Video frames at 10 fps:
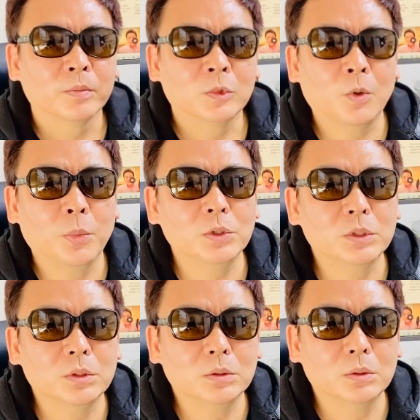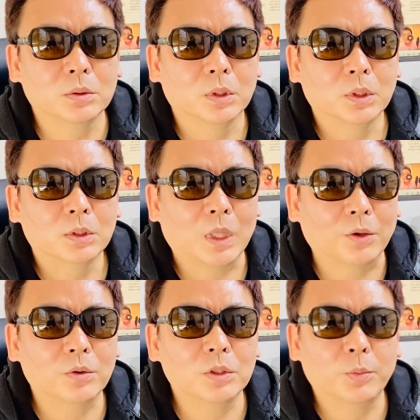첫 번째는
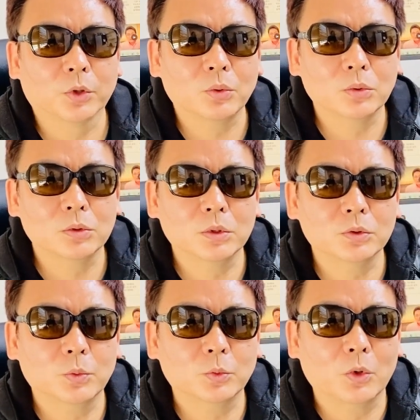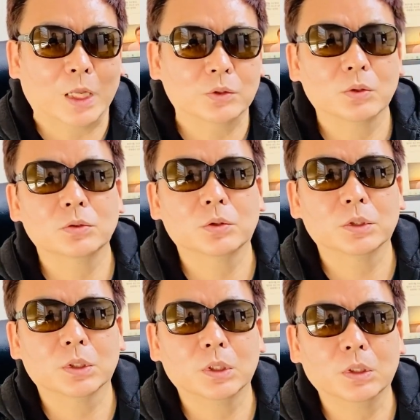당연히 변동성이 좀 더
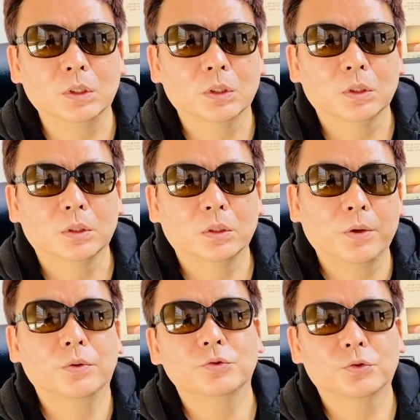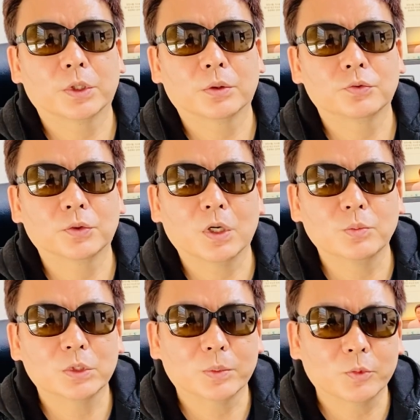안정적인 게 대형주예요. 주가
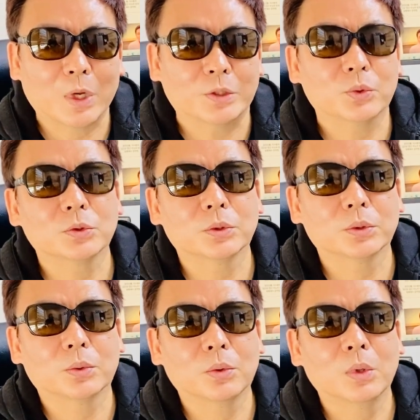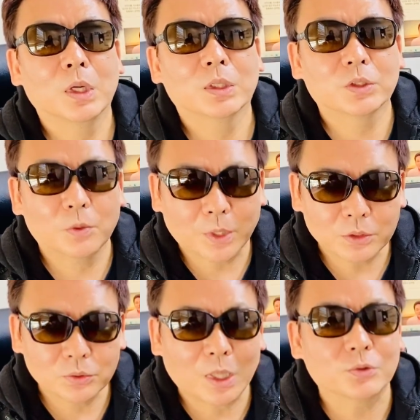움직임도 안정적이고 기업
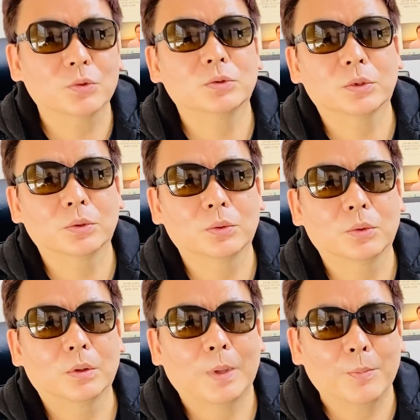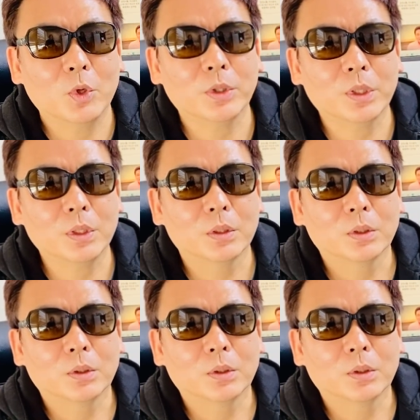가치도 안정적이고 반면에